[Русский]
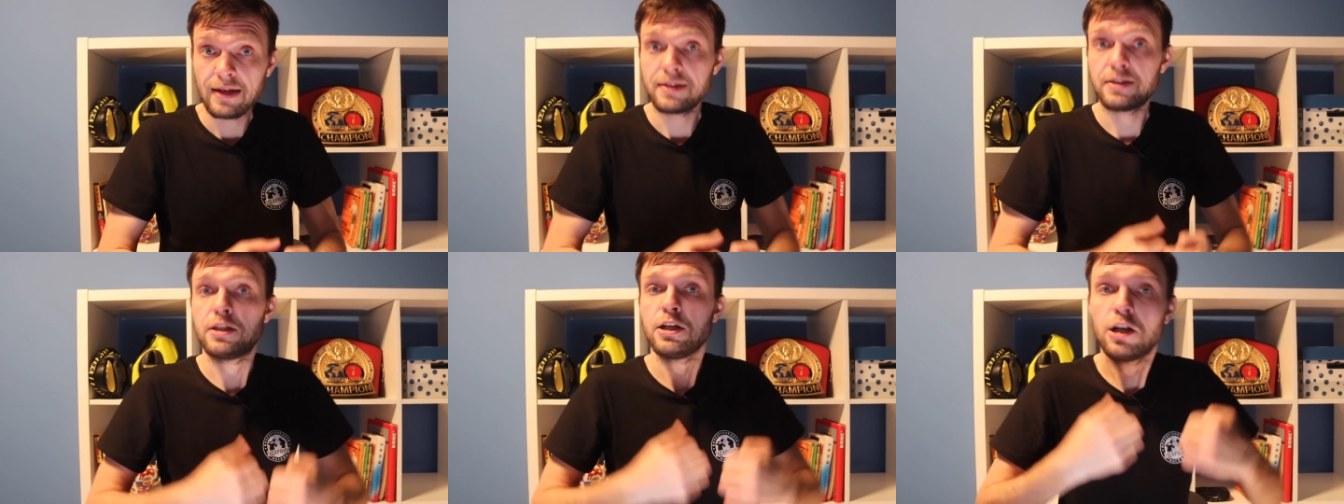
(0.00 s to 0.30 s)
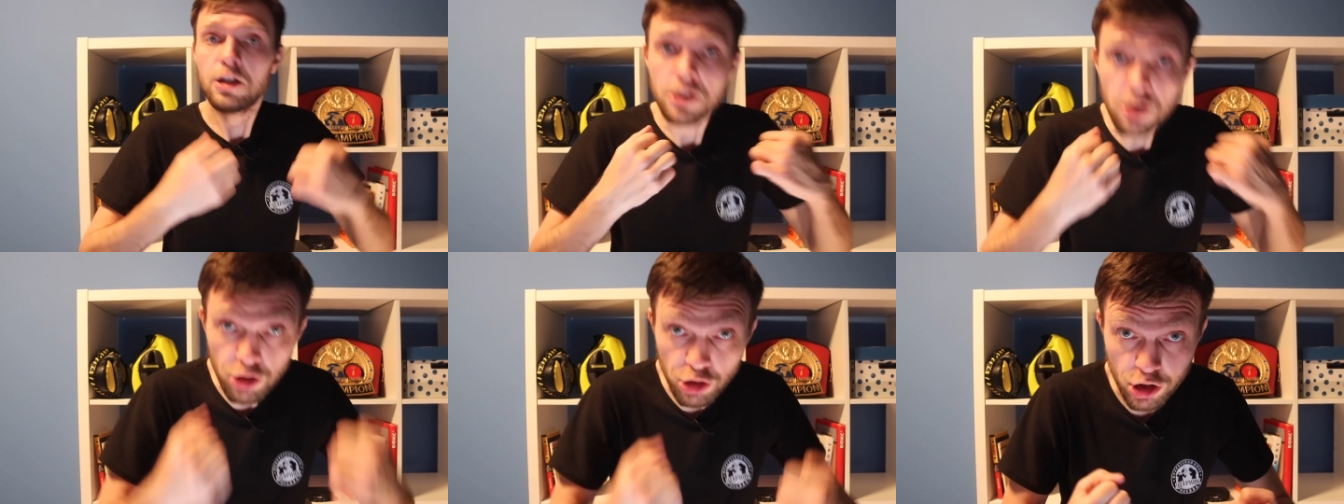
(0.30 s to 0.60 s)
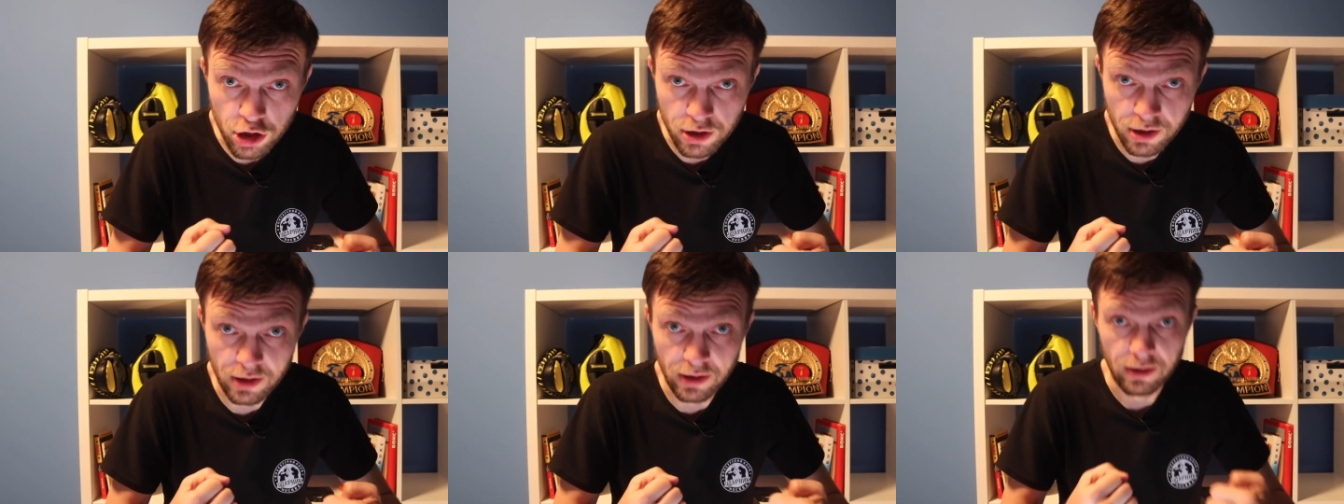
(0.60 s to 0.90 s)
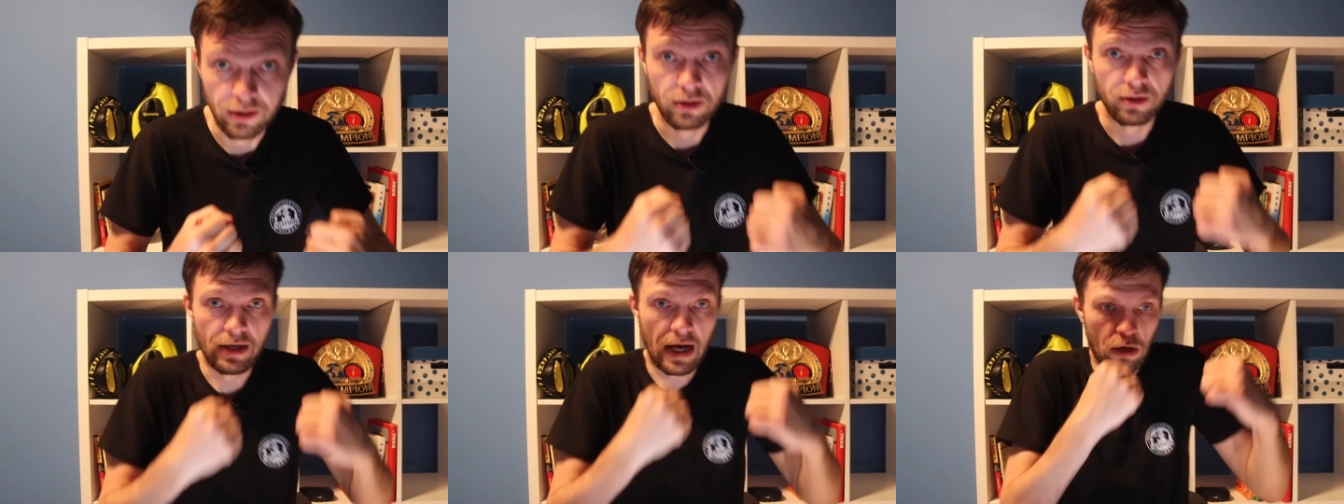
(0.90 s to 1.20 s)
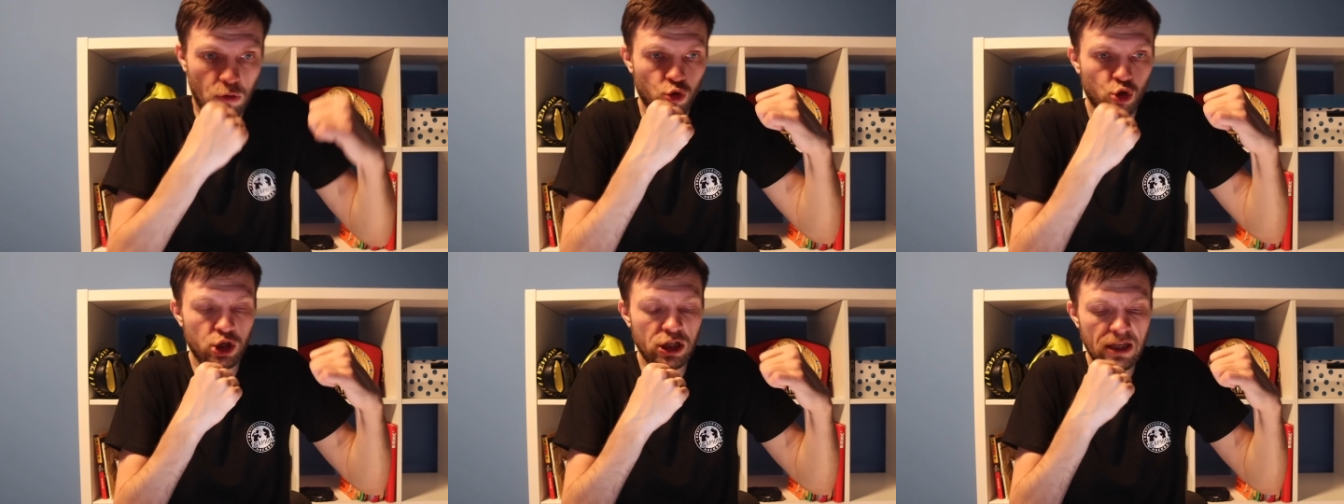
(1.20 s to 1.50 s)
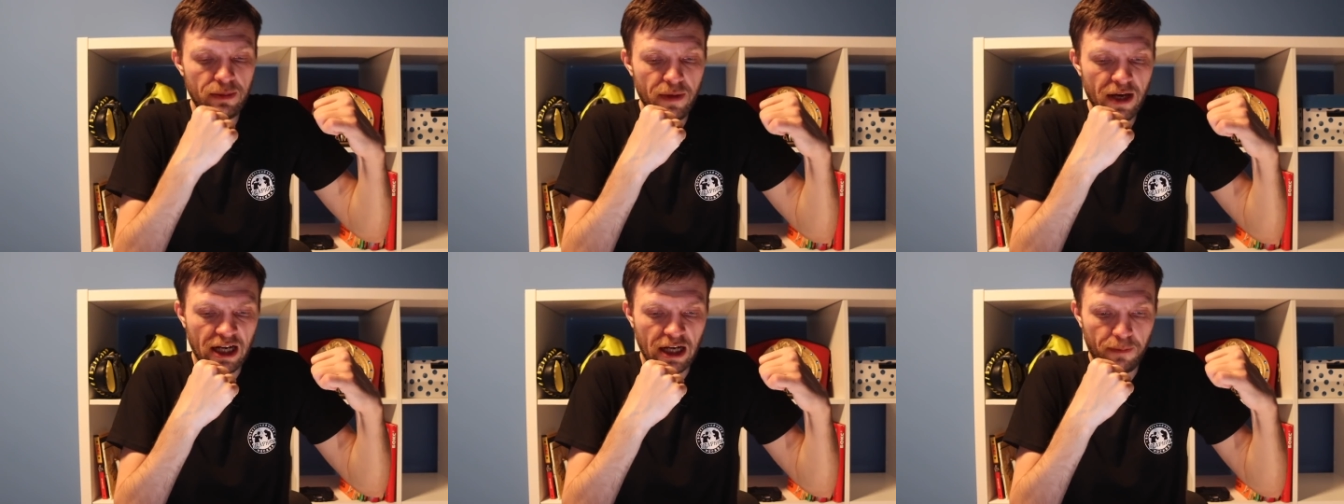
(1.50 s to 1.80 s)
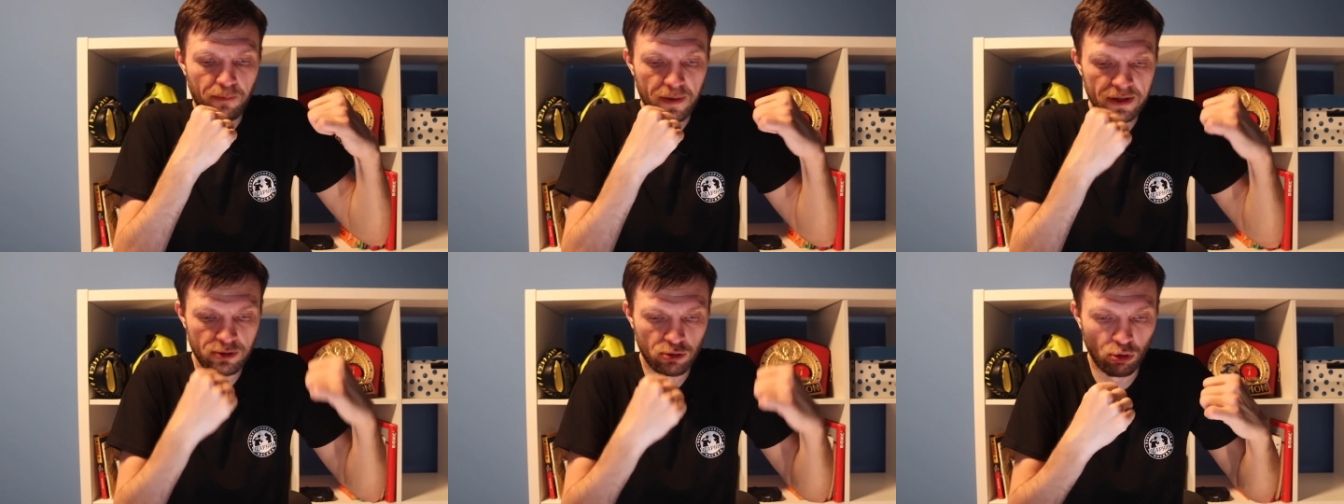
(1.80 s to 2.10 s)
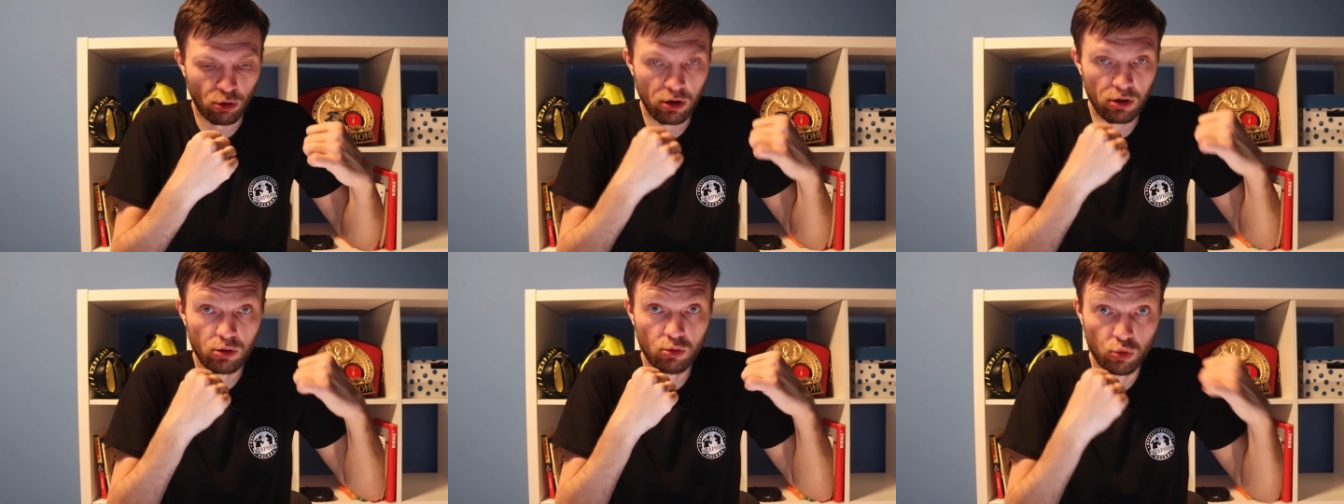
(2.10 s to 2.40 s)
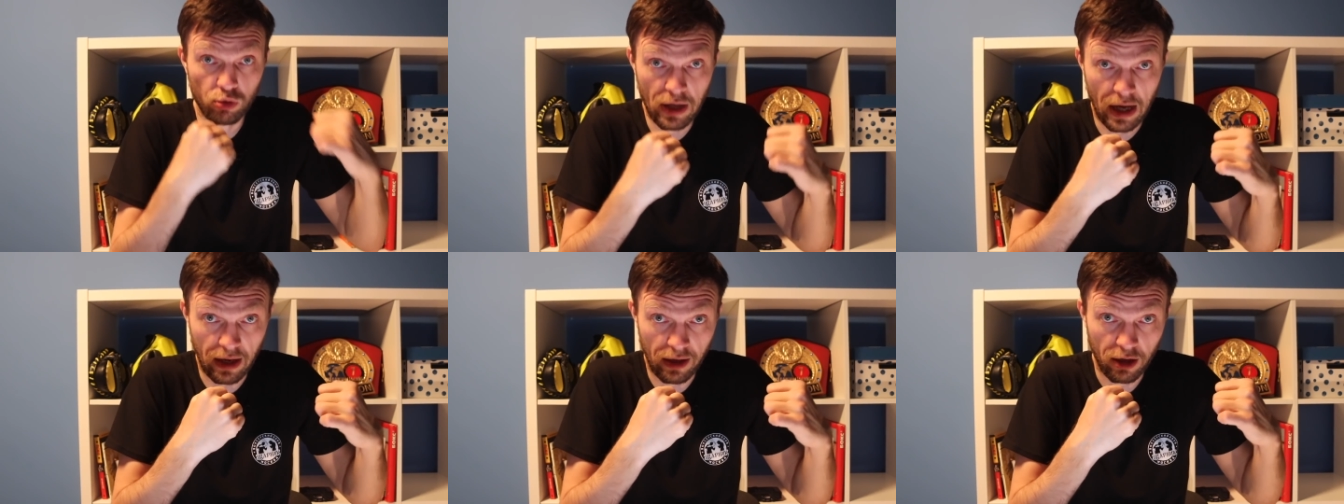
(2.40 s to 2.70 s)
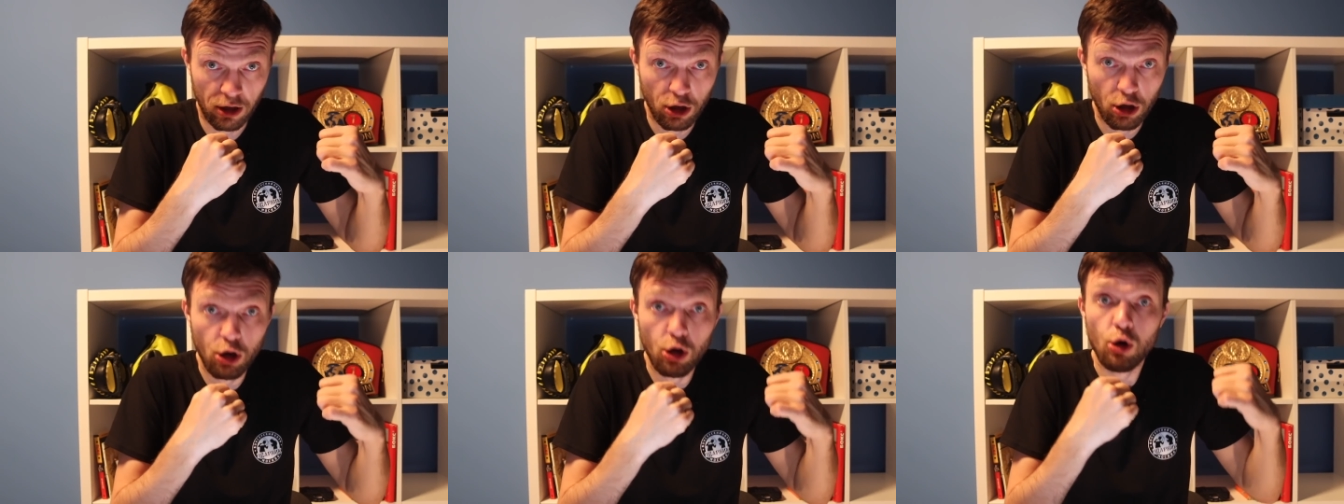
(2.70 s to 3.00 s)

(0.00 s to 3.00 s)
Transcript: Технически, как уже Небека построены удары,